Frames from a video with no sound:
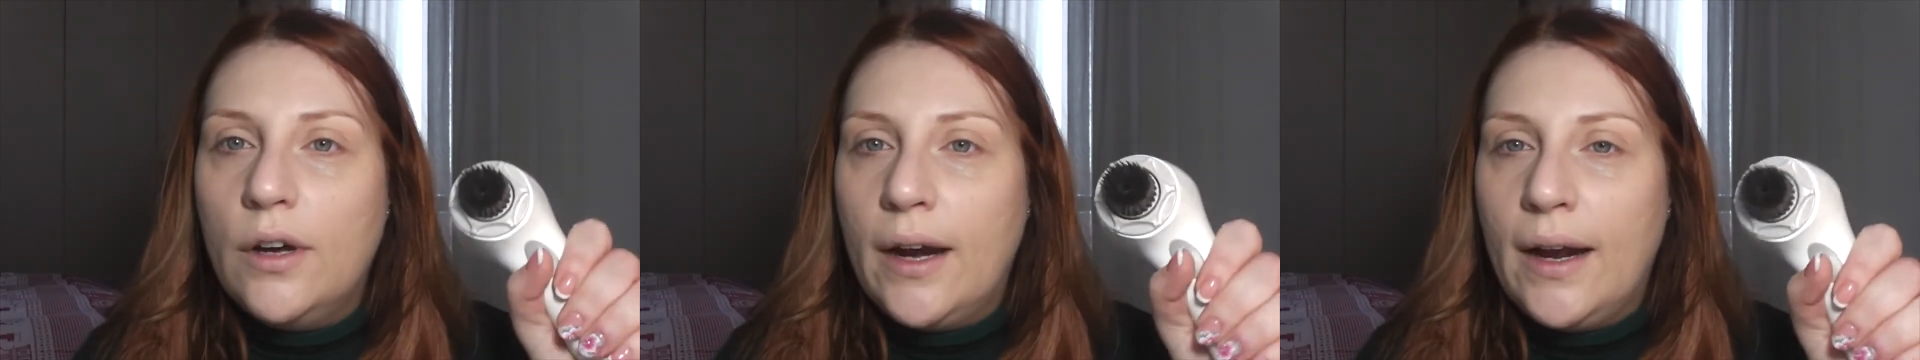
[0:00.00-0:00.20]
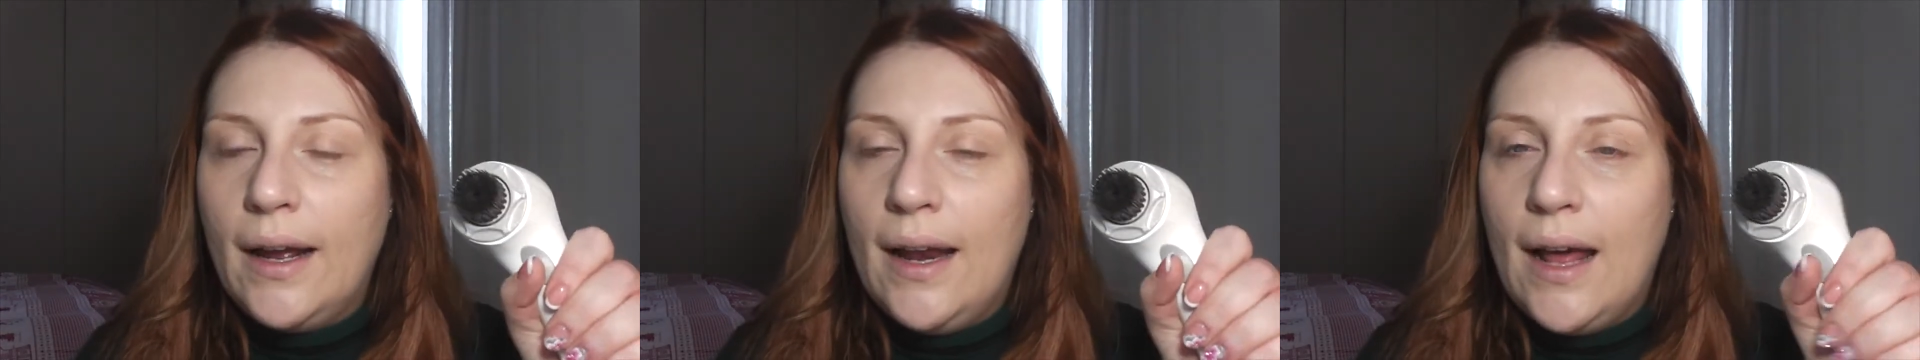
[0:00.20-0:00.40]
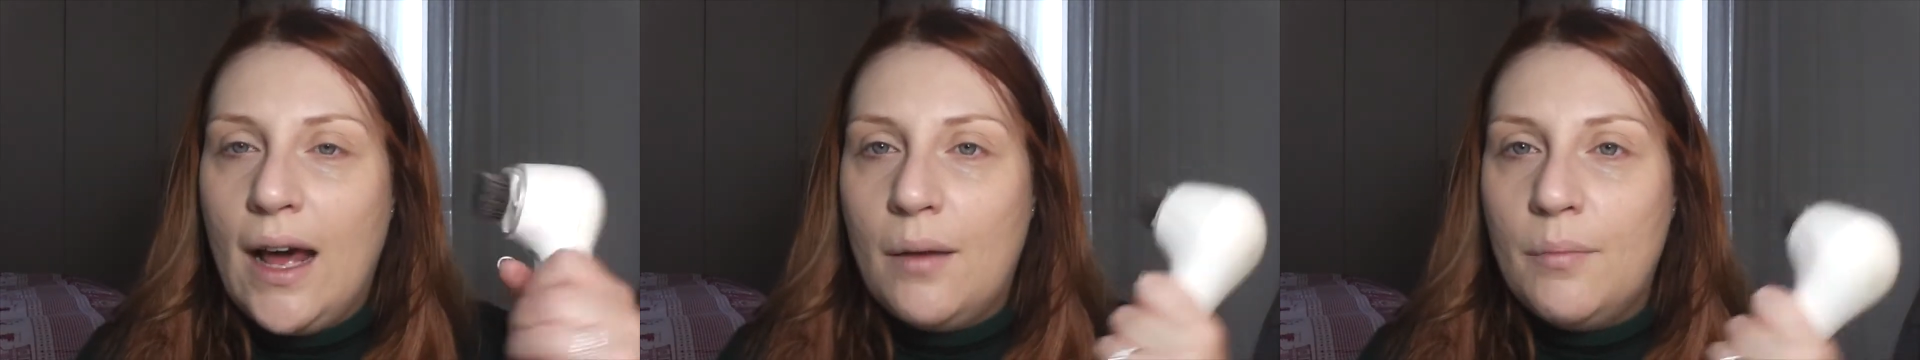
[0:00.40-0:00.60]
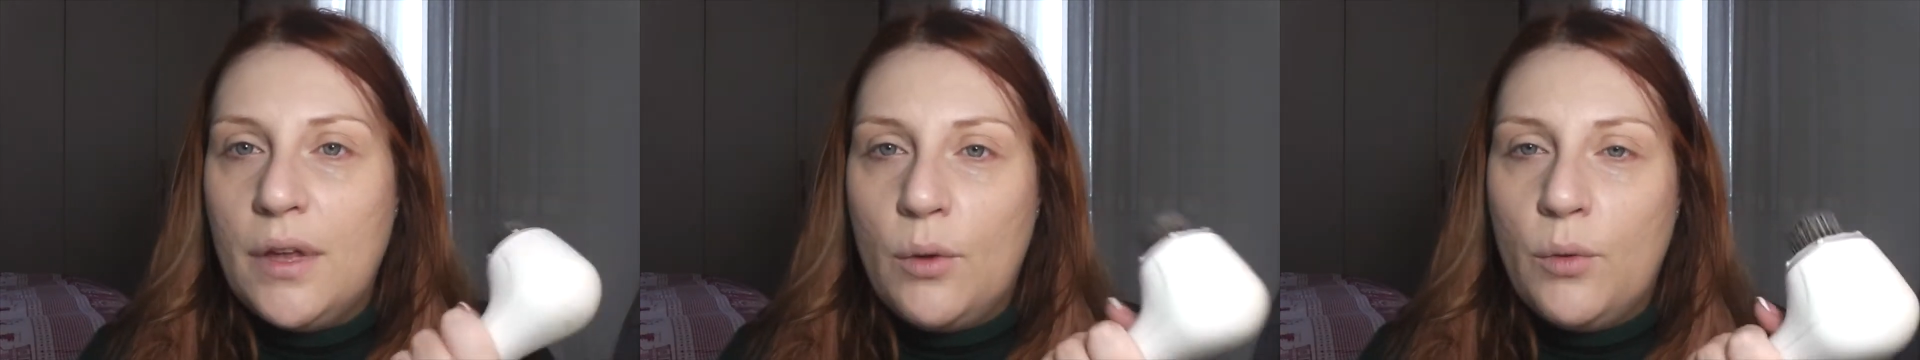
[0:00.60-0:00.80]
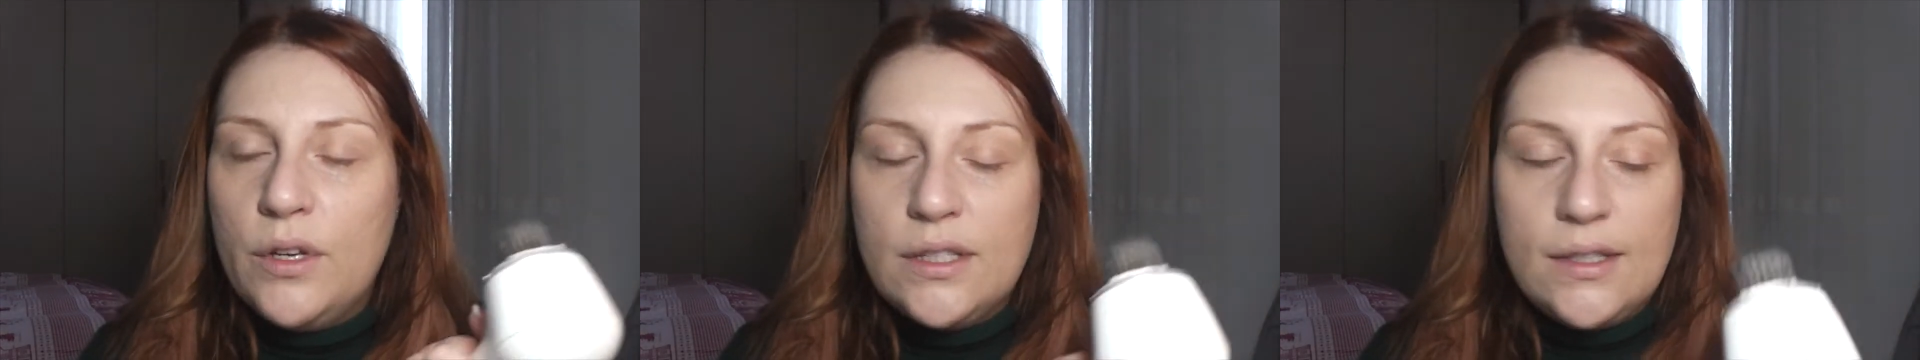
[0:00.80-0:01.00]

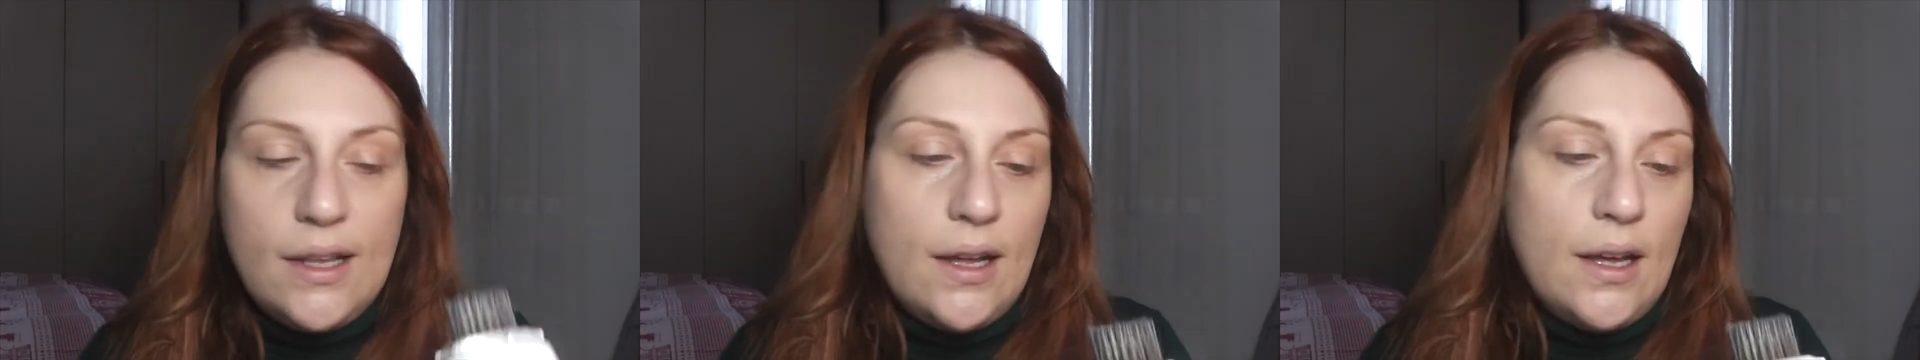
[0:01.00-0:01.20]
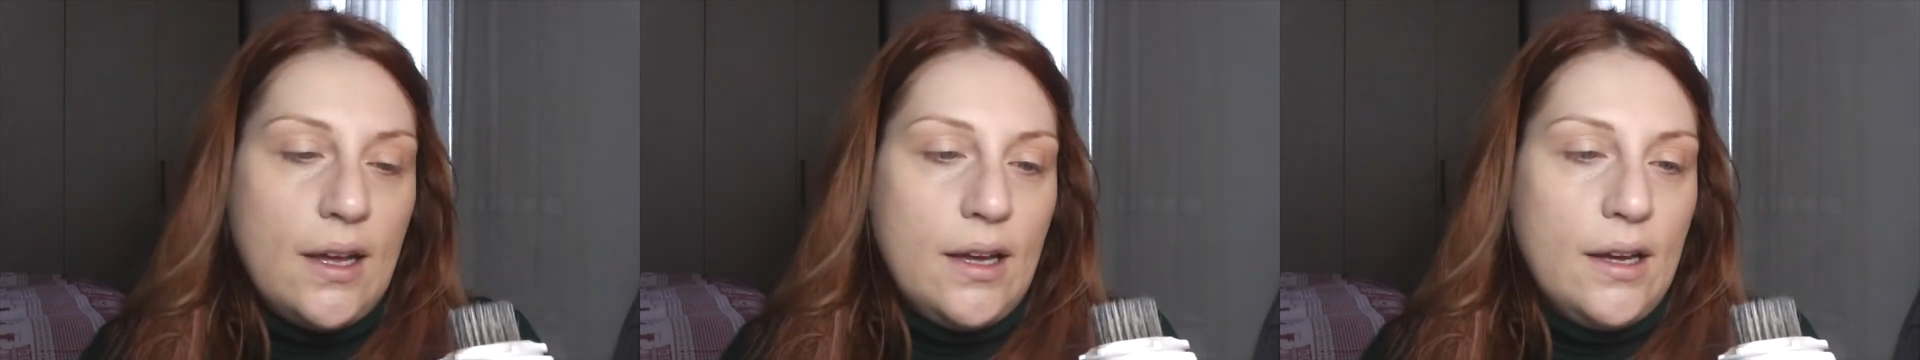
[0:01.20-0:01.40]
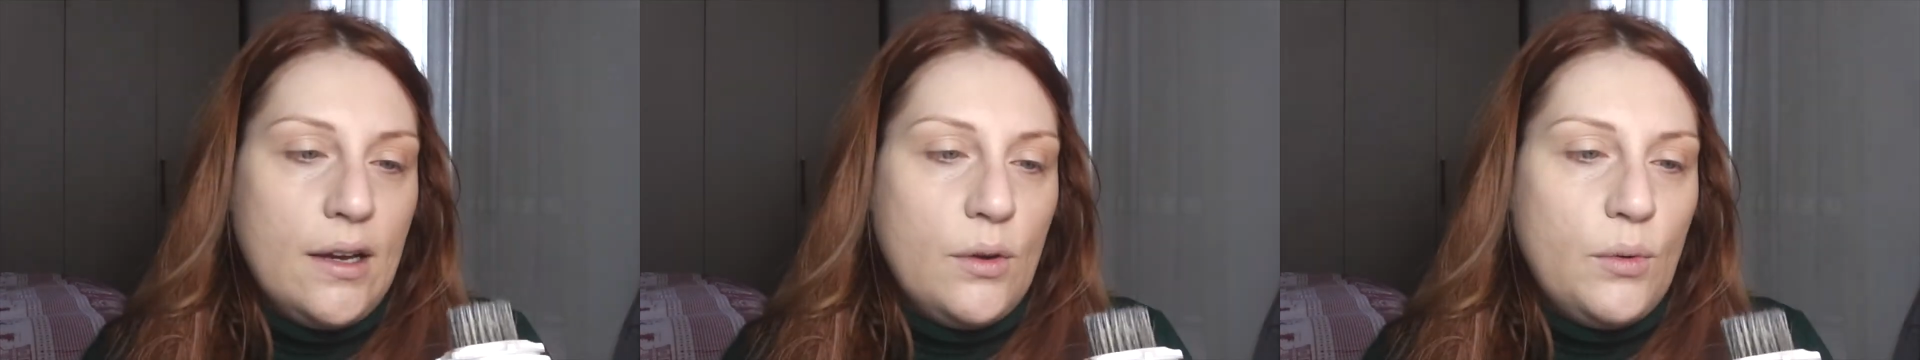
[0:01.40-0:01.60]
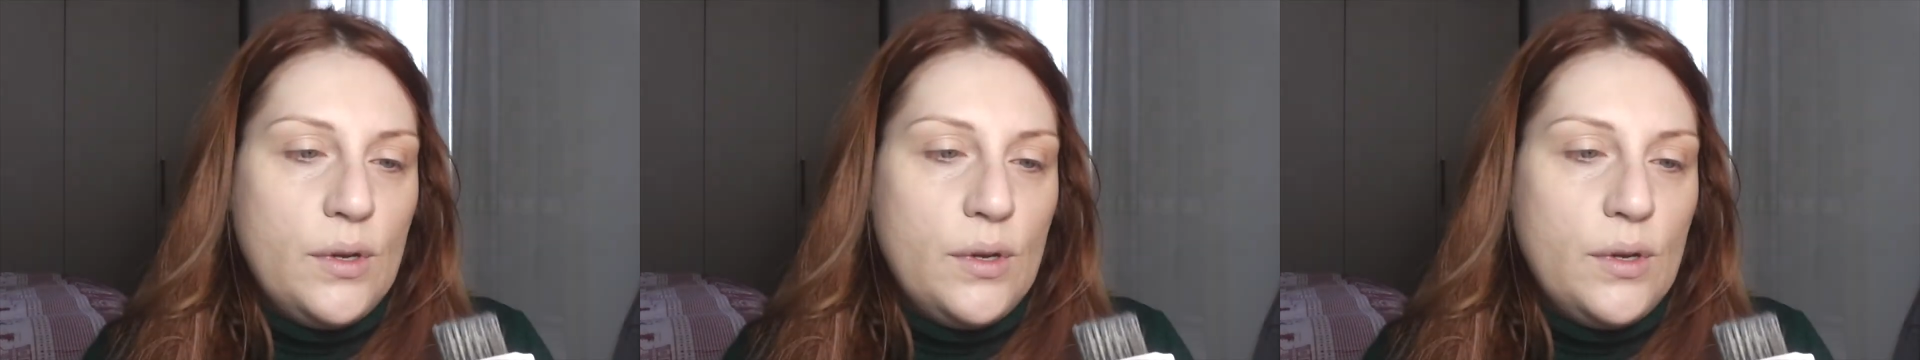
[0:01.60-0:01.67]
regalarmi questa,